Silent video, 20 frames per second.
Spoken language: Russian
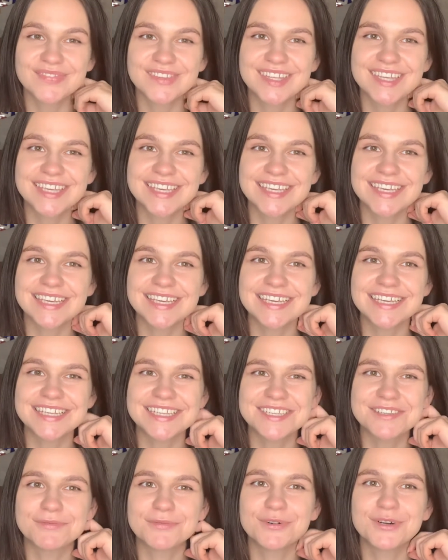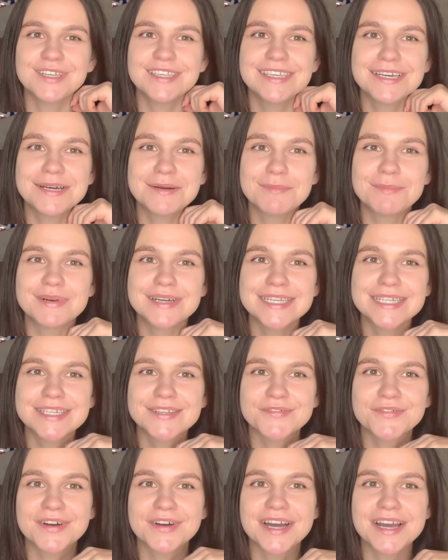И сегодня мы
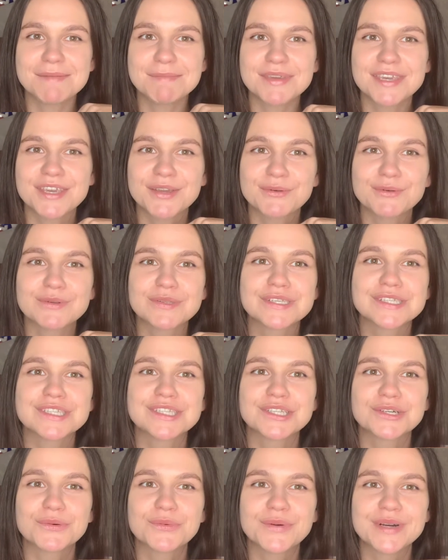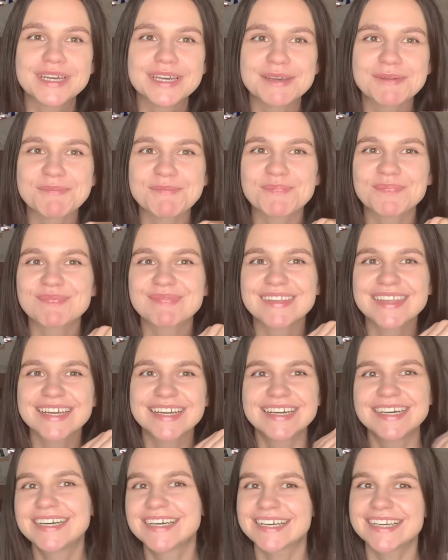с вами устроим
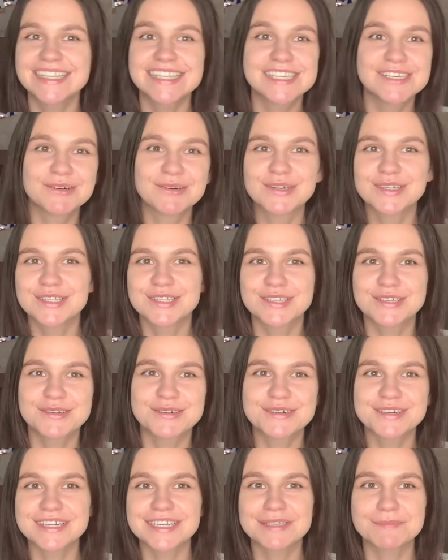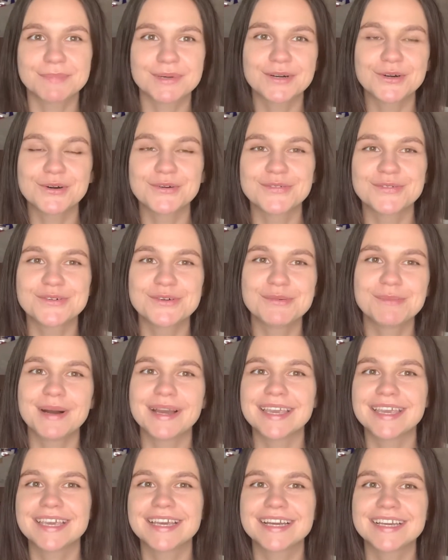грандиозную распаковку
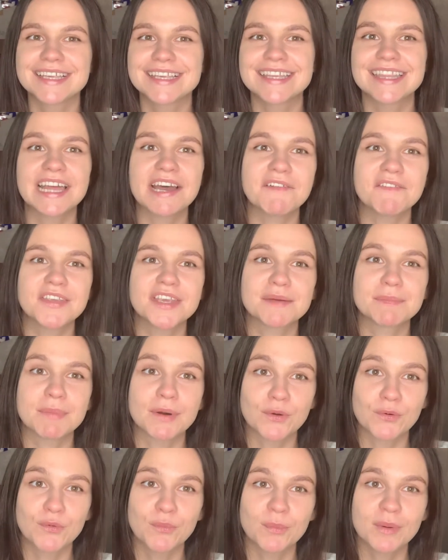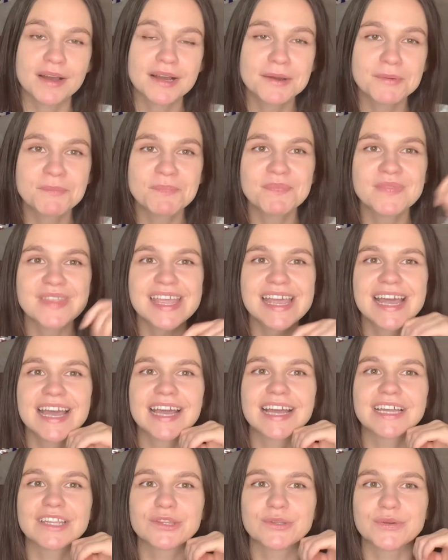моих недавних покупок,
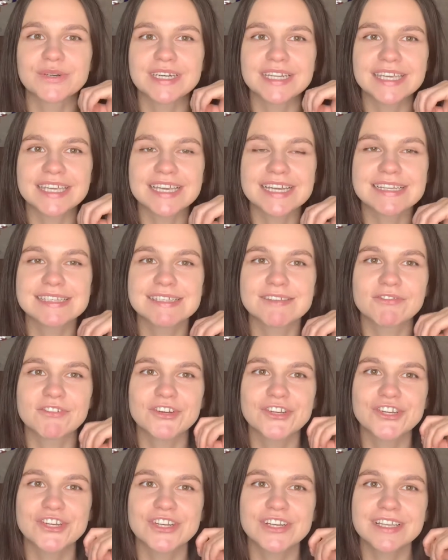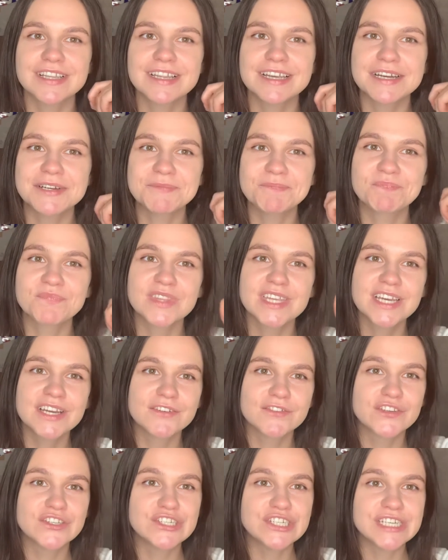которые я совершила
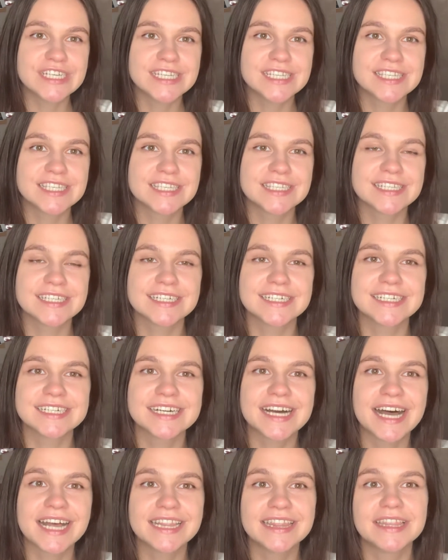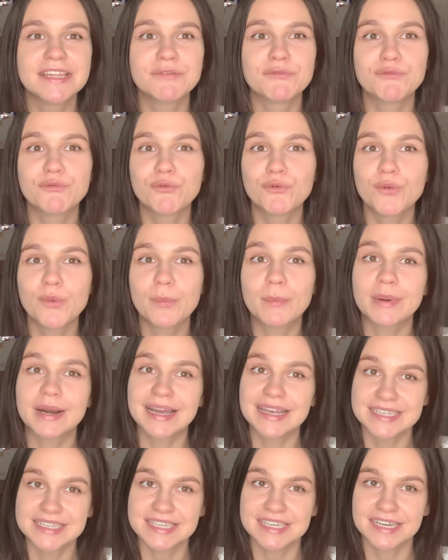в честь э, одного
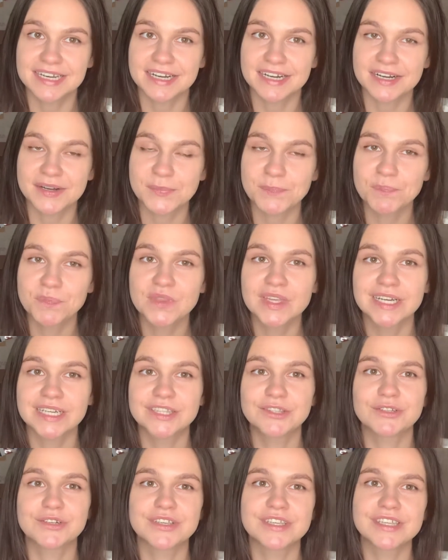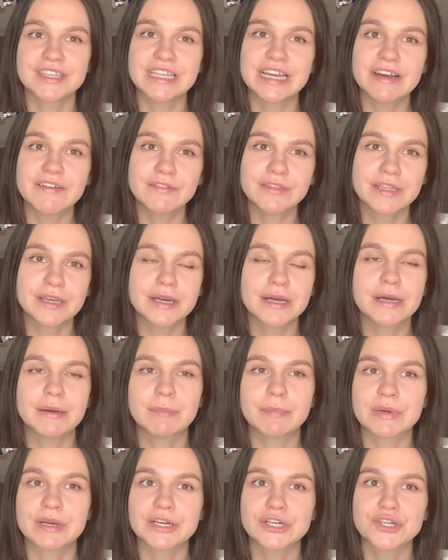праздника, который
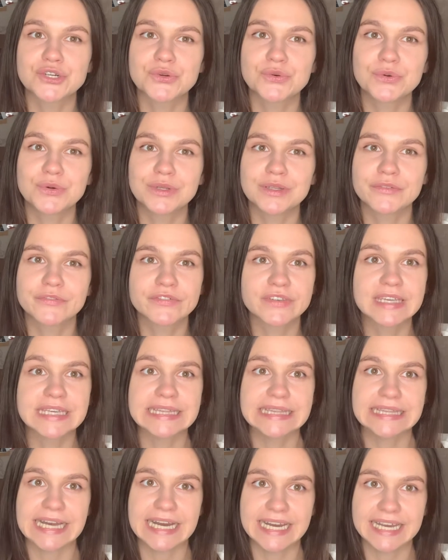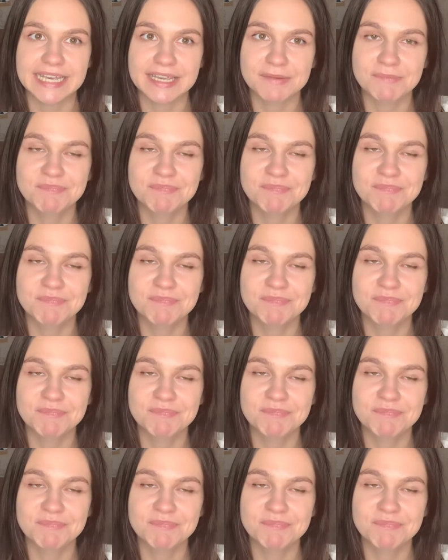недавно прошел в Китае.